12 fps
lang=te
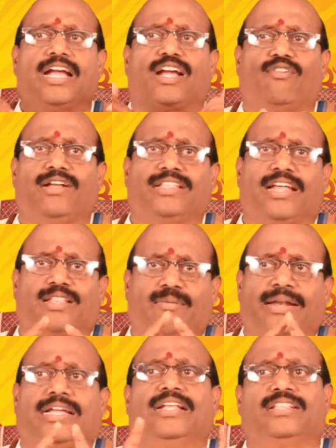ఎక్కువైన తర్వాత
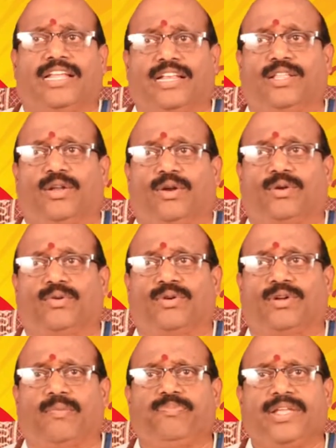మనకేం తెలియదు అని
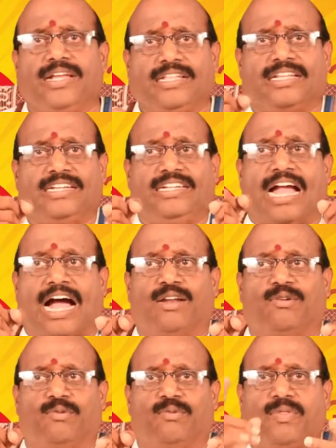అనుకుంటాం ఇది జ్ఞానం